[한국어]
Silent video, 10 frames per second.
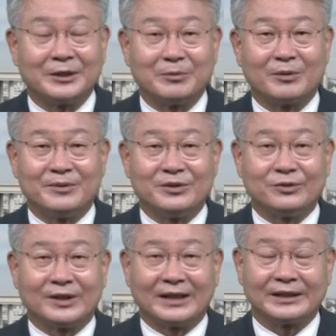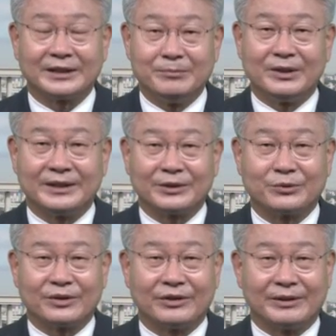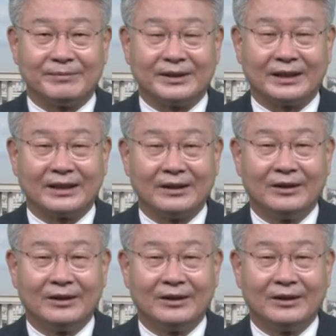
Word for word: 더불어민주당 김혜재 국회의원입니다.